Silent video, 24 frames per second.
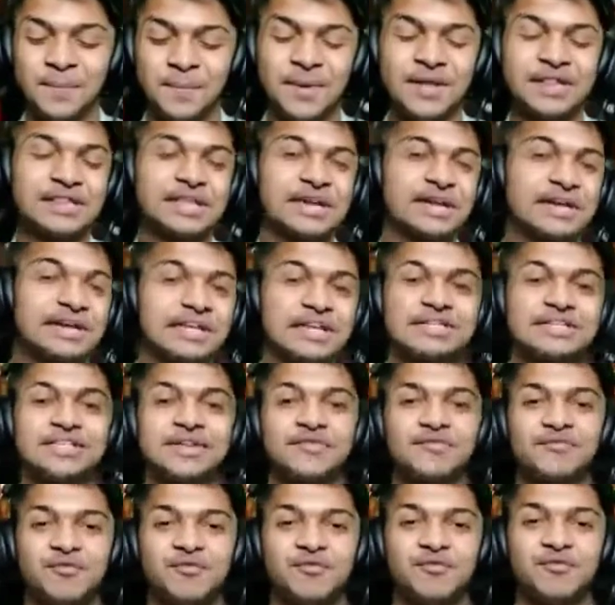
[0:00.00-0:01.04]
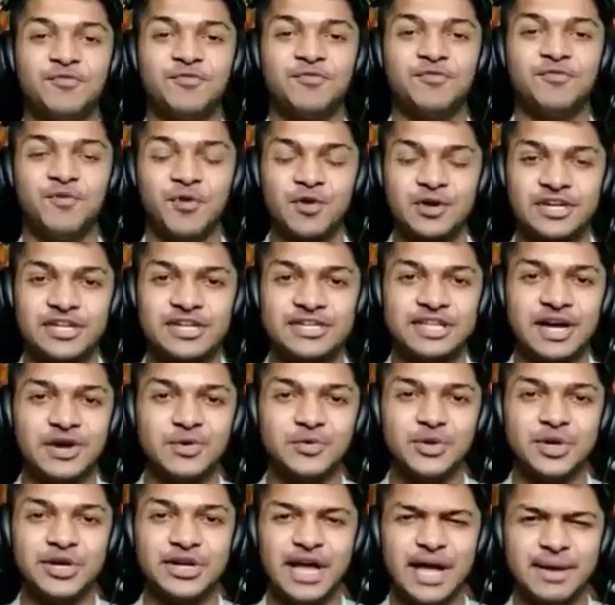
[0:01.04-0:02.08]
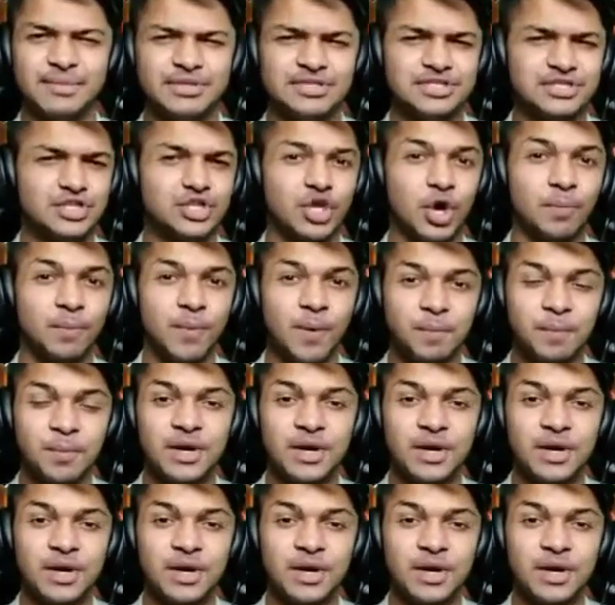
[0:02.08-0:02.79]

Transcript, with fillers: अकाउंट में थर्टी से फोर्टी थाउजेंड डायमंड स्टॉप